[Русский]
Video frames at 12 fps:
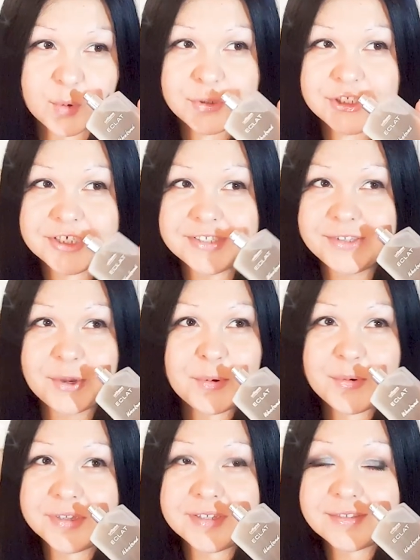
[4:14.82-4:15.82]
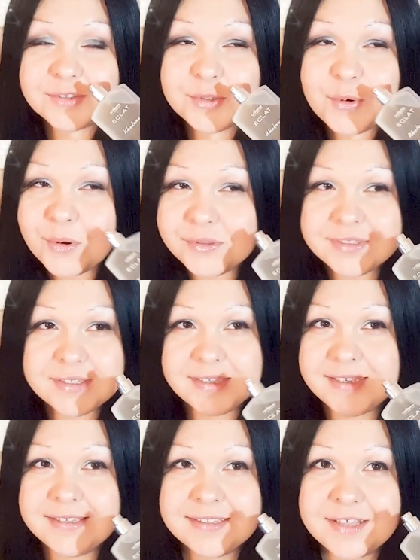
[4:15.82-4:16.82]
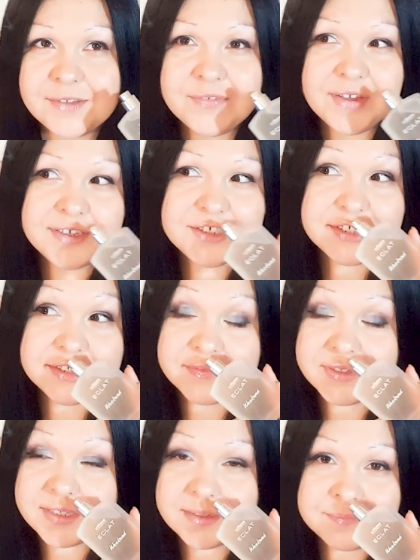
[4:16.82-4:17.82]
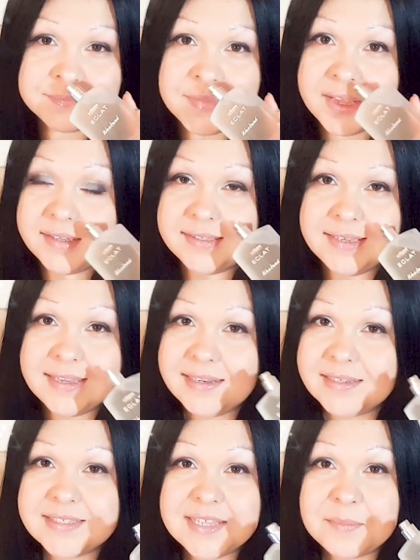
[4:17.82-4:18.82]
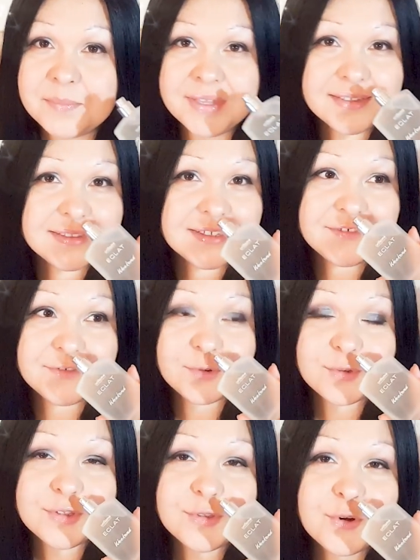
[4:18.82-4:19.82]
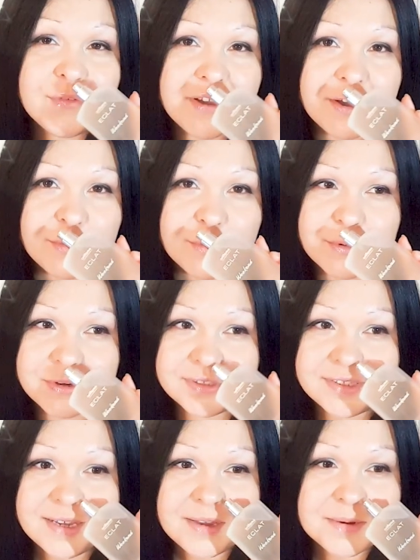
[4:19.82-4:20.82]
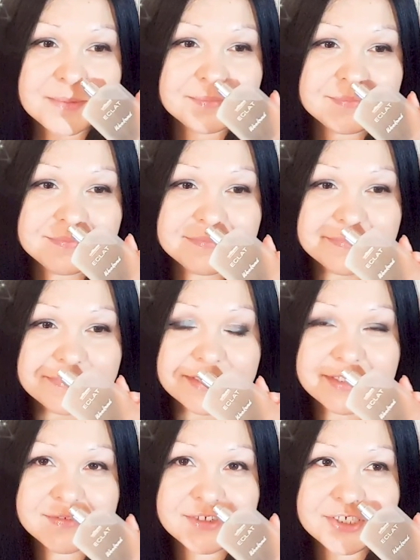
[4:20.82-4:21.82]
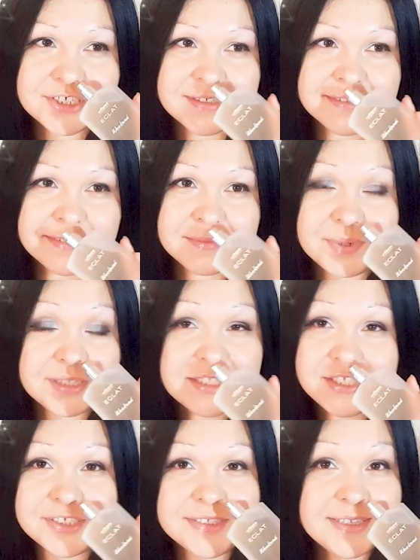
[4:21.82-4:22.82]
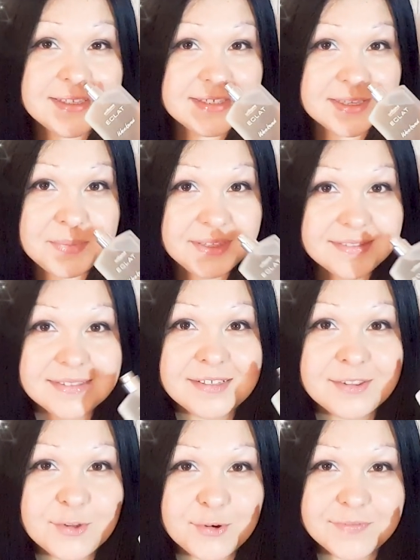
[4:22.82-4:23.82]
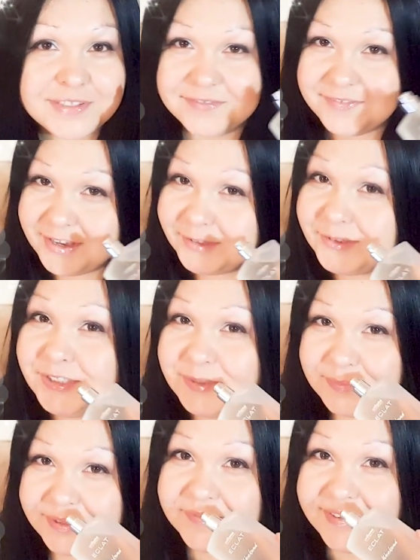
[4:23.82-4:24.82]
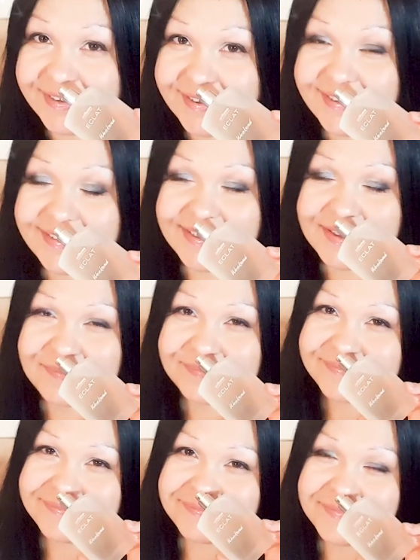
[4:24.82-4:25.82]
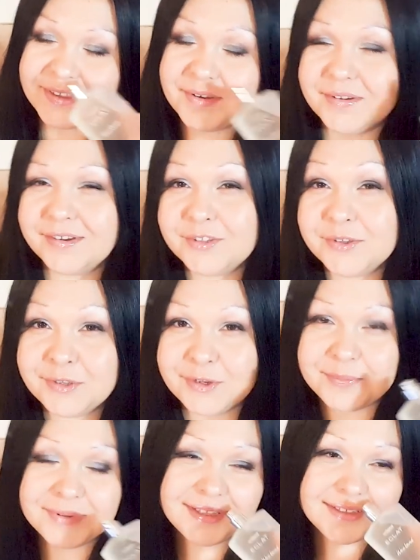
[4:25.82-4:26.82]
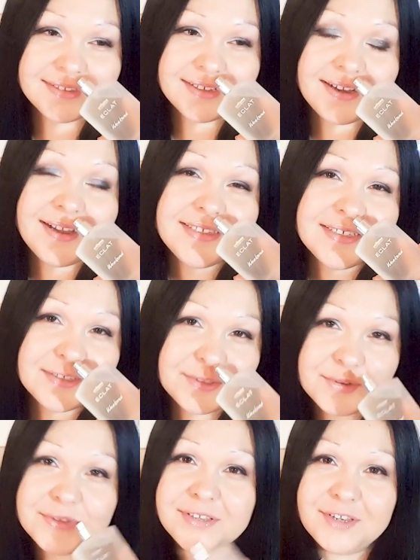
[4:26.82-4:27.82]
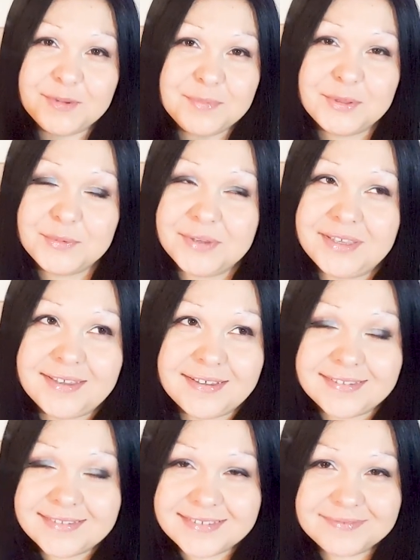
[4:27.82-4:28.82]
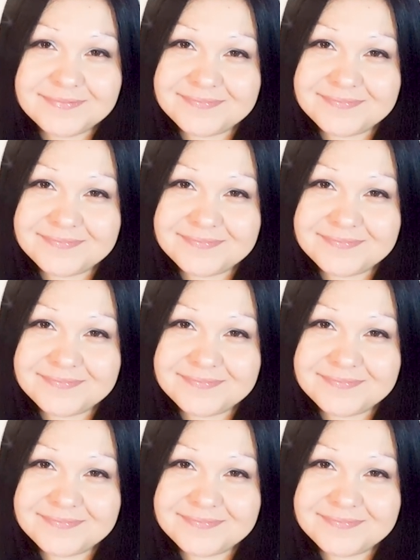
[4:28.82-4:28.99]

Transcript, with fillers: Очень такой тонкий, ненавязчивый, еле заметный фруктовый аккорд. Совершенно практически незаметный, но вызывающий привыкание. Кто не любит отдыхать, кто не любит уикенд.